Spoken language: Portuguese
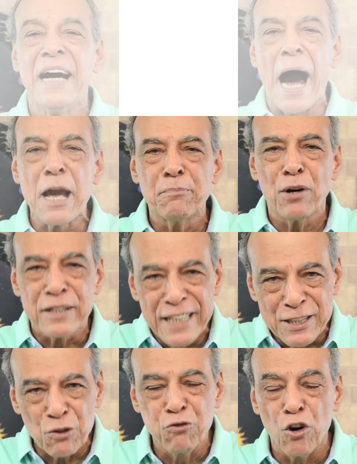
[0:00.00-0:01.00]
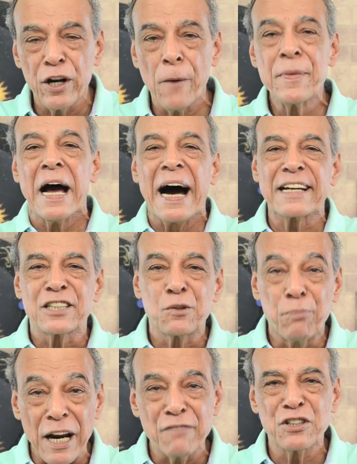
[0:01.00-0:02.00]
Aí, portanto, foram as
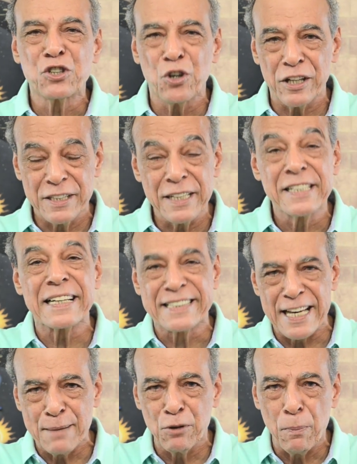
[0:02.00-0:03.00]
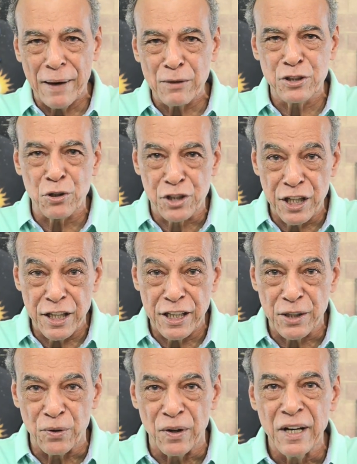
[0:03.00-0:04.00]
previsões de setembro para o seu
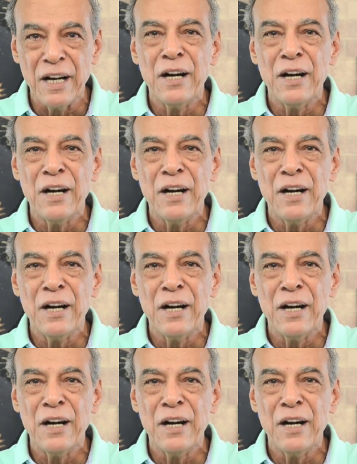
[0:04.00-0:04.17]
signo.